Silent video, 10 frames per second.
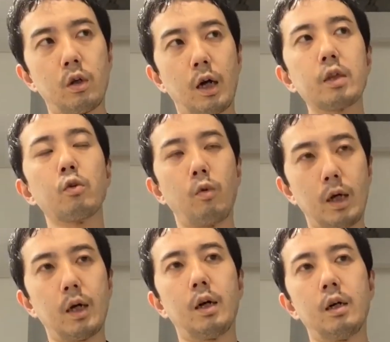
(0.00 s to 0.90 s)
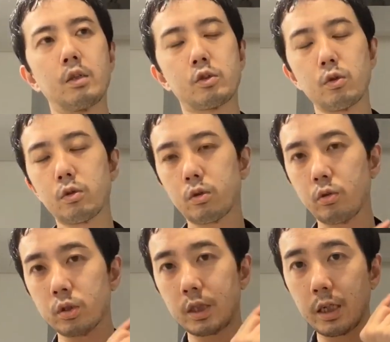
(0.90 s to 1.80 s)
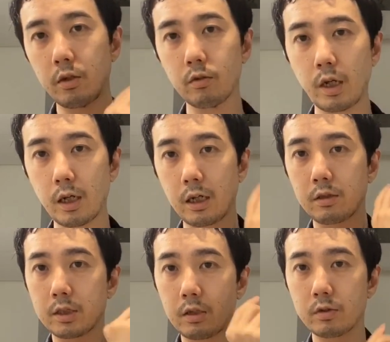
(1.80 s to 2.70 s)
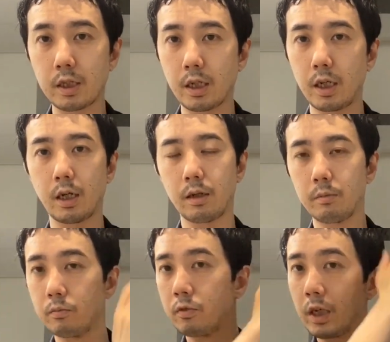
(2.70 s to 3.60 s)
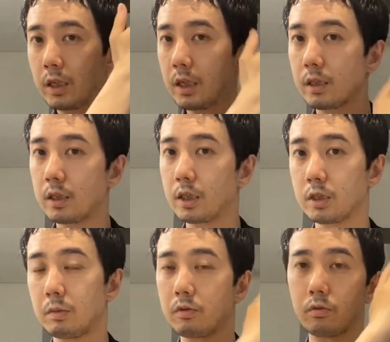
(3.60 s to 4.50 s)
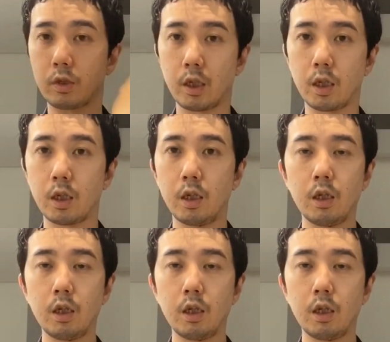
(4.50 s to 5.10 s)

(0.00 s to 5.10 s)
あとはちょっとした色の明るさの差がムラになってしまうので、